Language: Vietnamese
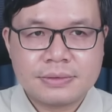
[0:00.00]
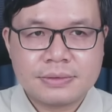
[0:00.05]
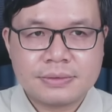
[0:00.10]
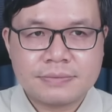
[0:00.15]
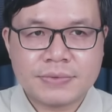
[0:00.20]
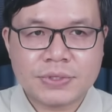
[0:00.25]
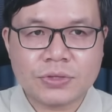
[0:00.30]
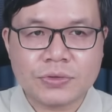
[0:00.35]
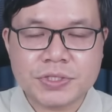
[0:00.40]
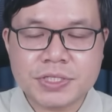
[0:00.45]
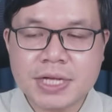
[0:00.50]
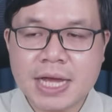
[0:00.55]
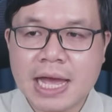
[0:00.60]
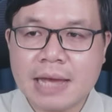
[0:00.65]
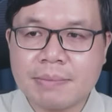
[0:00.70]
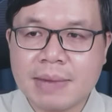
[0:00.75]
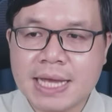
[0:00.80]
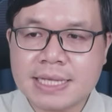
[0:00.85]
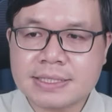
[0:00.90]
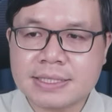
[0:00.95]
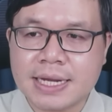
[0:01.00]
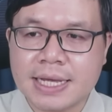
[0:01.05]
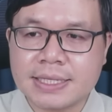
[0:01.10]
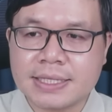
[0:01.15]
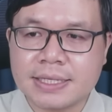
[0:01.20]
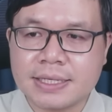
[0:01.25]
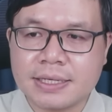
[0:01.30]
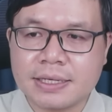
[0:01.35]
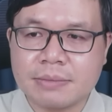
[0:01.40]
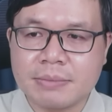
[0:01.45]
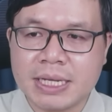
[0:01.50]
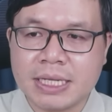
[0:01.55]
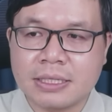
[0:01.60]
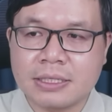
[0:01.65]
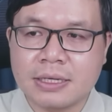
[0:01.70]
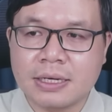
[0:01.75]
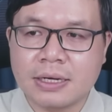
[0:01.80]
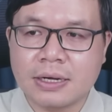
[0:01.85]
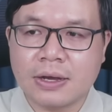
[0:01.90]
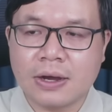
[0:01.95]
và tổ chức Hamas này thì bình
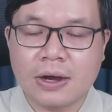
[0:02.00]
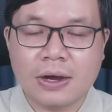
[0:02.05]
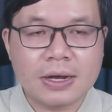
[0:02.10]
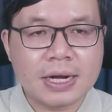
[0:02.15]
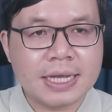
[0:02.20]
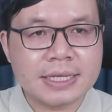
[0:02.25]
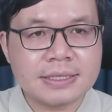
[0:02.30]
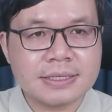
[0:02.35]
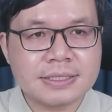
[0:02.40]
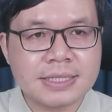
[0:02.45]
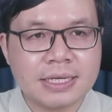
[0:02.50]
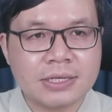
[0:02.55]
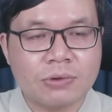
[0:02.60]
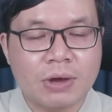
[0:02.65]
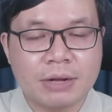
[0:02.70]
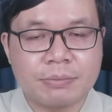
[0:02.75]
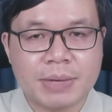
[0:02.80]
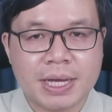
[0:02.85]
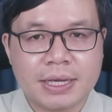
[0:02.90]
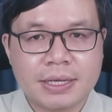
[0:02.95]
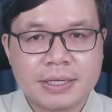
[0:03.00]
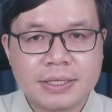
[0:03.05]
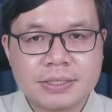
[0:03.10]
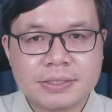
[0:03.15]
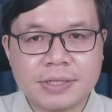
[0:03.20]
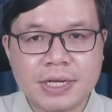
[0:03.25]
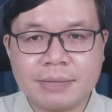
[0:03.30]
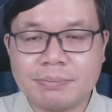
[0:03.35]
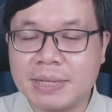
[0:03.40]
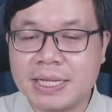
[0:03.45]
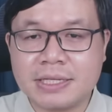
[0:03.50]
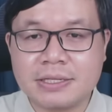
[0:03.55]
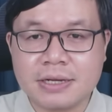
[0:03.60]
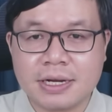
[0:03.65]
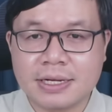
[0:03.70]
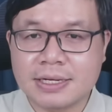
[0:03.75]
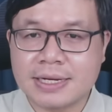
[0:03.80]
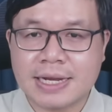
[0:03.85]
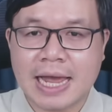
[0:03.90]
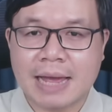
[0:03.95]
thường là họ là những dân quân mà cho nên bình
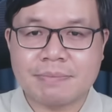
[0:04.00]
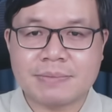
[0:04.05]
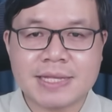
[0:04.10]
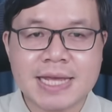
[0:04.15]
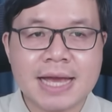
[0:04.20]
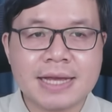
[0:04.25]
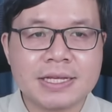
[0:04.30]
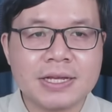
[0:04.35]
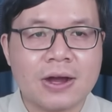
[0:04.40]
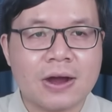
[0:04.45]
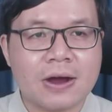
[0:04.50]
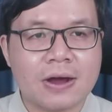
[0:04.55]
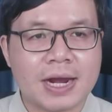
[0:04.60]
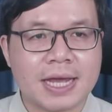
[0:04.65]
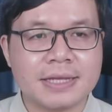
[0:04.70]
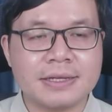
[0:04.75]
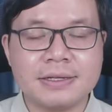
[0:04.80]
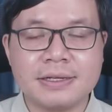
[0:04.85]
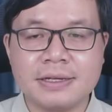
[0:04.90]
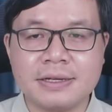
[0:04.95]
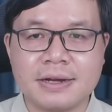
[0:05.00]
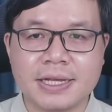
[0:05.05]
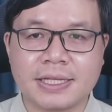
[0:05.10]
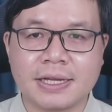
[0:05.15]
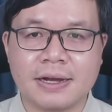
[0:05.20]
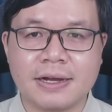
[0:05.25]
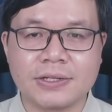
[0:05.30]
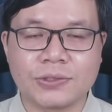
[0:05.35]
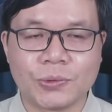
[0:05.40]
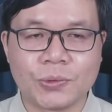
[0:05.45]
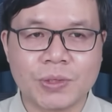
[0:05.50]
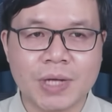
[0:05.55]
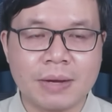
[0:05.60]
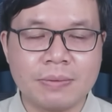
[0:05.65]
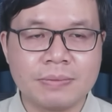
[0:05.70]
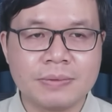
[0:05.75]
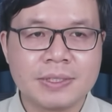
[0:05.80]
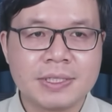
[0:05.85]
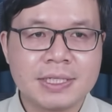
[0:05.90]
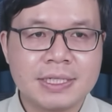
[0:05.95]
thường cảm giác như họ là những người thợ thủ
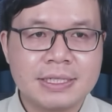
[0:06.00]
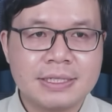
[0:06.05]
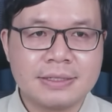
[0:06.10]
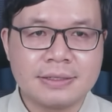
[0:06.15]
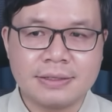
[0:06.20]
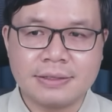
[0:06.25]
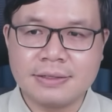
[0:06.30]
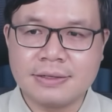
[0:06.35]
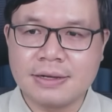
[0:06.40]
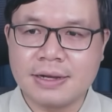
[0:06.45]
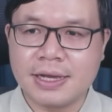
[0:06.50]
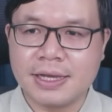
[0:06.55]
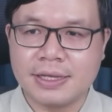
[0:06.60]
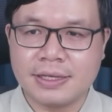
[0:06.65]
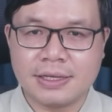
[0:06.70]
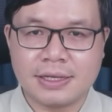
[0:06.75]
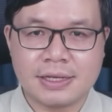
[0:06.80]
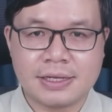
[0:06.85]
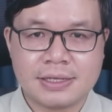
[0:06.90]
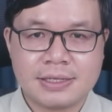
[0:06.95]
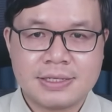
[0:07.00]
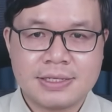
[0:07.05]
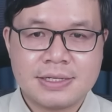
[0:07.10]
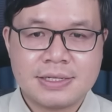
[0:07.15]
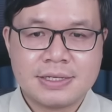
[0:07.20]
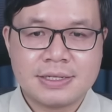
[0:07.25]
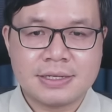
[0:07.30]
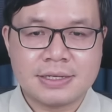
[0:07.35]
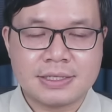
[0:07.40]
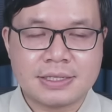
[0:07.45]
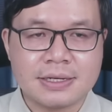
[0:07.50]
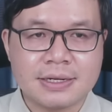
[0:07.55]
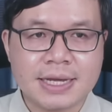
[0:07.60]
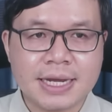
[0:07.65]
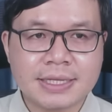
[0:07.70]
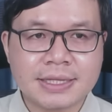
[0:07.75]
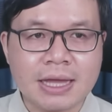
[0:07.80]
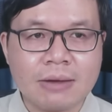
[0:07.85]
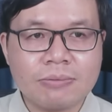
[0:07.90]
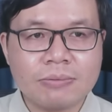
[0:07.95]
công những người ờ, thợ
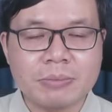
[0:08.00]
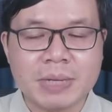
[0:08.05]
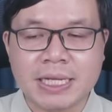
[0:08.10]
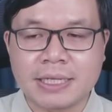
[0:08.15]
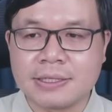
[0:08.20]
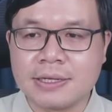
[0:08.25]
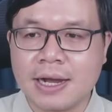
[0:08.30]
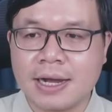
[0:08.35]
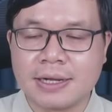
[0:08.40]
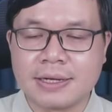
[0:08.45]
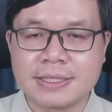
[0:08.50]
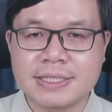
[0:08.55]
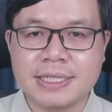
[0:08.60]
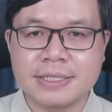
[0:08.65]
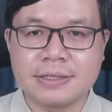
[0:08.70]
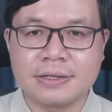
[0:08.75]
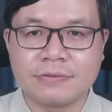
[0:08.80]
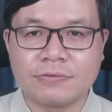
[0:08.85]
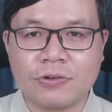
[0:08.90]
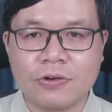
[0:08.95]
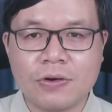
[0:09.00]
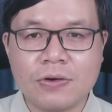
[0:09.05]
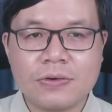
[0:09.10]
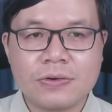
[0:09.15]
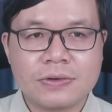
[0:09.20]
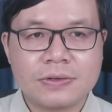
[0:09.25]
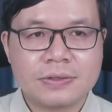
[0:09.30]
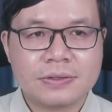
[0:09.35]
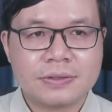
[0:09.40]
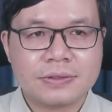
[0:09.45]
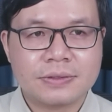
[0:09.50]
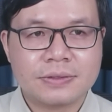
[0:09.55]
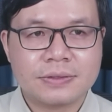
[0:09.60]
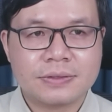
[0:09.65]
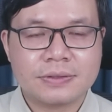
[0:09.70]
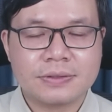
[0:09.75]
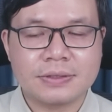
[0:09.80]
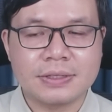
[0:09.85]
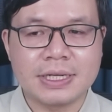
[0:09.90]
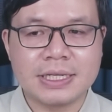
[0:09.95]
cắt tóc bình thường ở trên đường phố
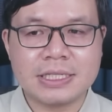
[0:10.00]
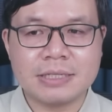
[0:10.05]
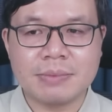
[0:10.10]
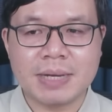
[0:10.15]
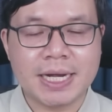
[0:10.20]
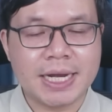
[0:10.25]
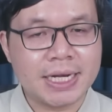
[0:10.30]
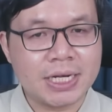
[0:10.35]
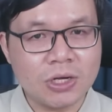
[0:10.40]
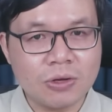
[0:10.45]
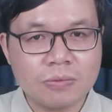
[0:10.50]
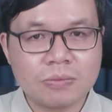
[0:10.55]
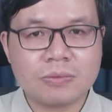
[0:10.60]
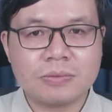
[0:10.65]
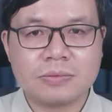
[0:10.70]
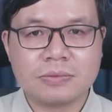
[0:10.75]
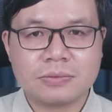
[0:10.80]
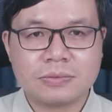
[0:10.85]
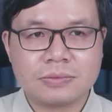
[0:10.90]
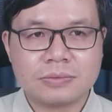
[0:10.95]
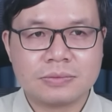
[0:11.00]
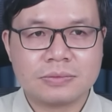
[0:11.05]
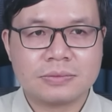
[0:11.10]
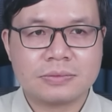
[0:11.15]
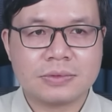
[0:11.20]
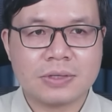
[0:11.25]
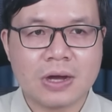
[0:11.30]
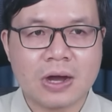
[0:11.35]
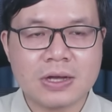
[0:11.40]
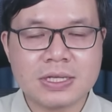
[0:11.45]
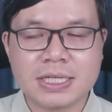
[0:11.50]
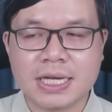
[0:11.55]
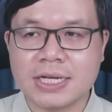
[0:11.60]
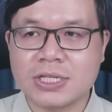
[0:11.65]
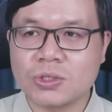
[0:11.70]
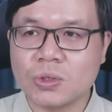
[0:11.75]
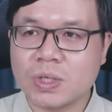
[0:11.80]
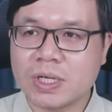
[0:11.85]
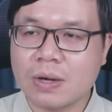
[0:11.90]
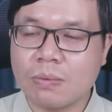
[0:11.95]
Đấy, nhưng mà đến lúc họ chỉ
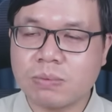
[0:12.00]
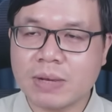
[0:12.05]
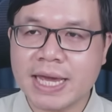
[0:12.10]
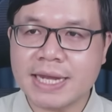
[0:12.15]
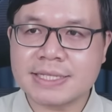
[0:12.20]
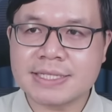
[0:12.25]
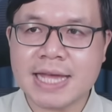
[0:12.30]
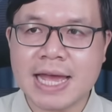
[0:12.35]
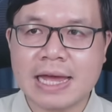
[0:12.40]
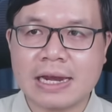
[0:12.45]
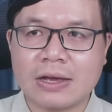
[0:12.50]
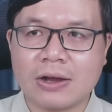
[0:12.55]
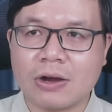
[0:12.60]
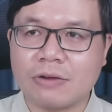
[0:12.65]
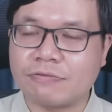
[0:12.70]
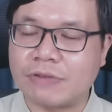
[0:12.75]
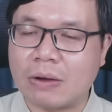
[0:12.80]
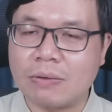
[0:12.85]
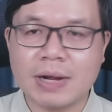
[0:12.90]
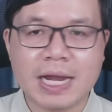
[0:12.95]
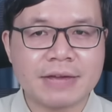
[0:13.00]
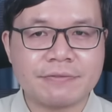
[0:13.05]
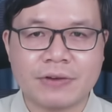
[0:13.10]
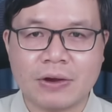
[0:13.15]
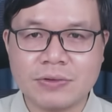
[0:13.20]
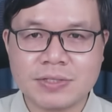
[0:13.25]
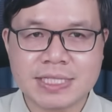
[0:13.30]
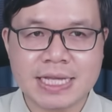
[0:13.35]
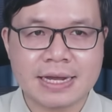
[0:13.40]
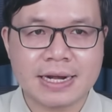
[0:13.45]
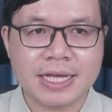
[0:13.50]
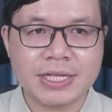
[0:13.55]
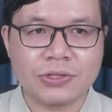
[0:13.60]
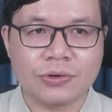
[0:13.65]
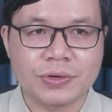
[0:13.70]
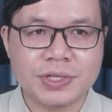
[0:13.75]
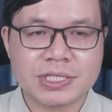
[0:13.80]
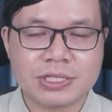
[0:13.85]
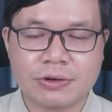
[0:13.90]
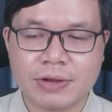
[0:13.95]
cần rút rocket ra là họ phóng lại phóng sang lãnh
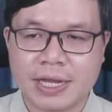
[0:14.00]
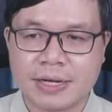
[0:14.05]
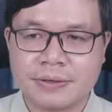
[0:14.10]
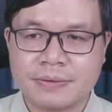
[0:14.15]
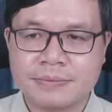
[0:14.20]
thổ Israel